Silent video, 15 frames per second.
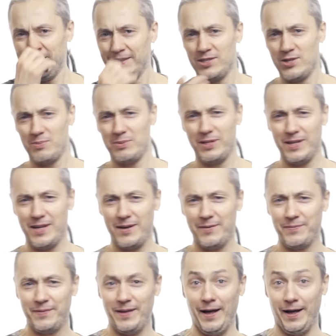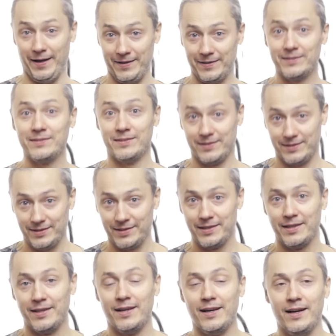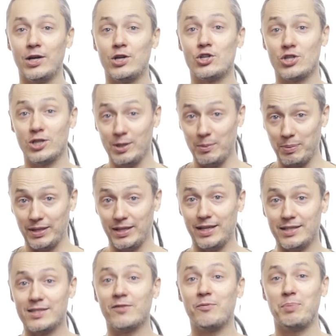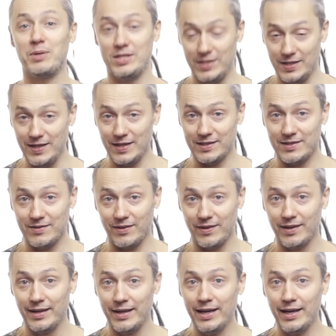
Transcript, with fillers: о чем это я? А, решила податься в президентство.